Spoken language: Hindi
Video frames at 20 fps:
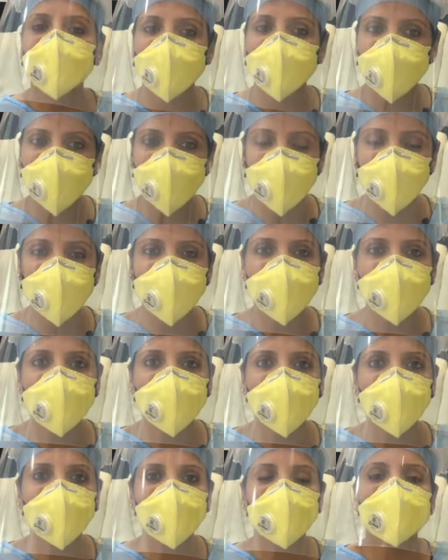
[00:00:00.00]
पीपीई e
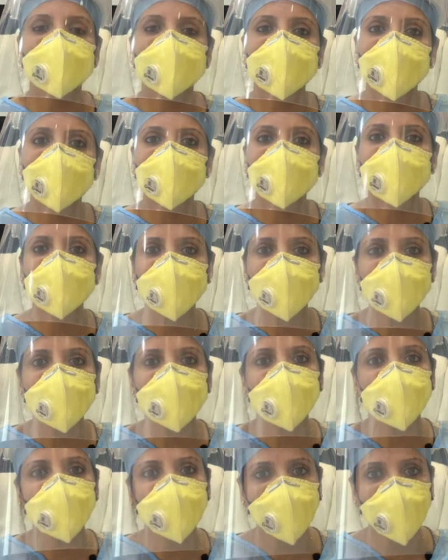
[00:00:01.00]
पहनना सब चीज़ वो
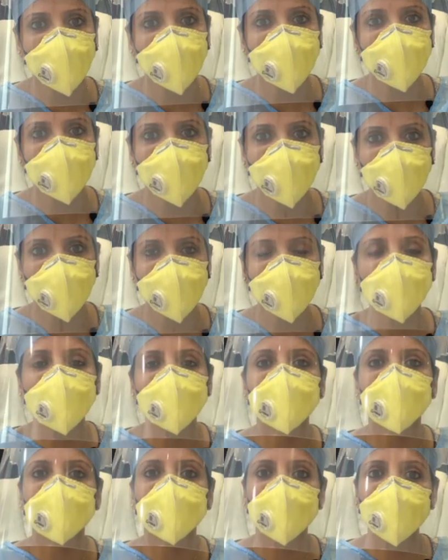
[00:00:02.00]
ध्यान रख रहे हैं कि वो
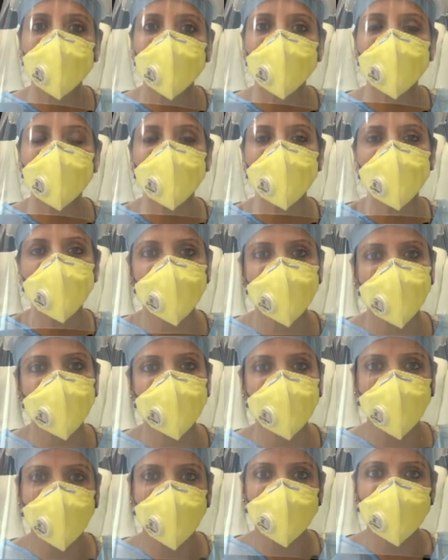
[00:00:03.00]
खुद भी अपना
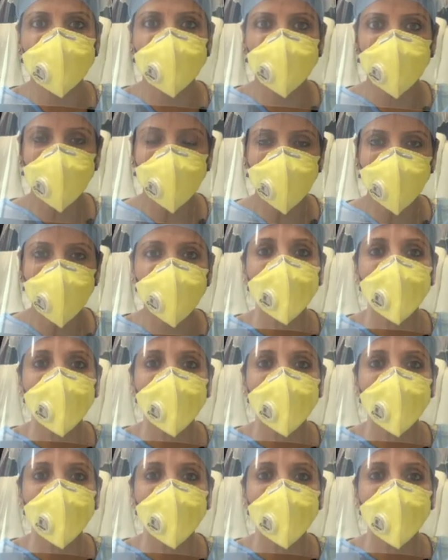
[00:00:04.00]
प्रोटेक्शन करें